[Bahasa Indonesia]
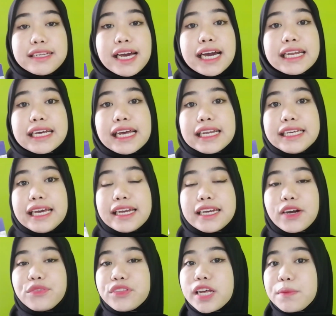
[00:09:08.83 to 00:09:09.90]
silakan kalian
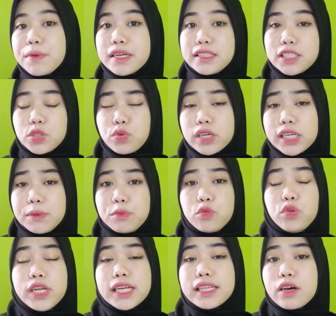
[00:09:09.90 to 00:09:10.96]
daftar beasiswa KIP
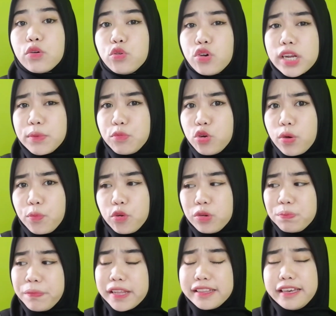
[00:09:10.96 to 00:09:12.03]
Kuliah tahun 2024
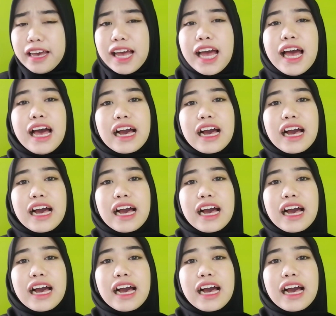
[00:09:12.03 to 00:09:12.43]
ya.